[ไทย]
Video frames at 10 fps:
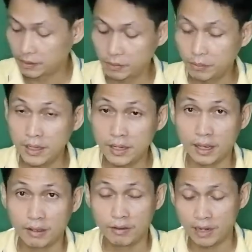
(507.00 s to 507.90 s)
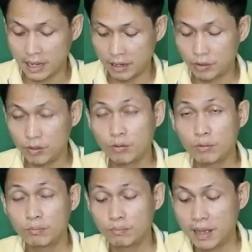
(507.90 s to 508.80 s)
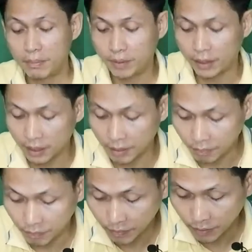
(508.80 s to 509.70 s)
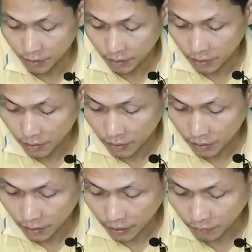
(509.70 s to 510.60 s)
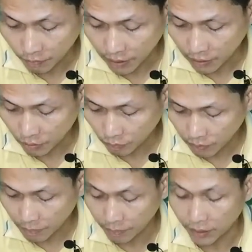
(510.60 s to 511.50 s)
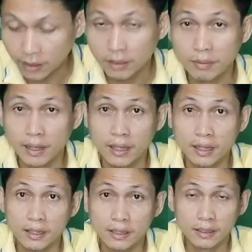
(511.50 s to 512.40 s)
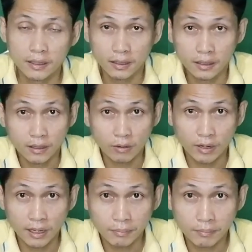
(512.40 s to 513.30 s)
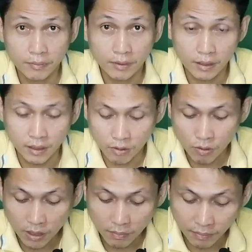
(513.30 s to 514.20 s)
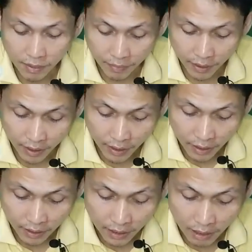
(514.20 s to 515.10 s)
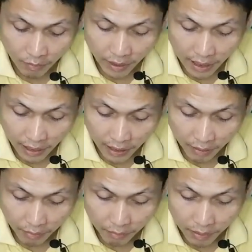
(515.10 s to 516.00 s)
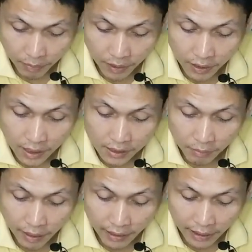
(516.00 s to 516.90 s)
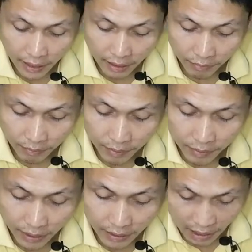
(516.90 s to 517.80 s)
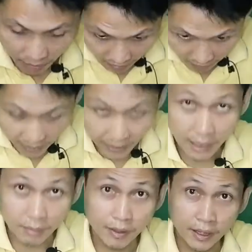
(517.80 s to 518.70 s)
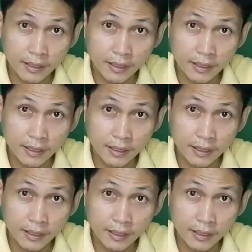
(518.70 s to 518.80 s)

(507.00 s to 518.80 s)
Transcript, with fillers: เพื่อเวลาเรายกปลายปีกนะครับนี่ครับ เวลาเรายกปลายปีกขึ้นมา ดูนะครับ จะยกขึ้นมาแบบนี้ถ้าเราไม่ขัดเนี่ย มันพื้นที่สัมผัสกันเนี่ย มันติดกาวมันจะไม่แน่นนะครับเนี่ย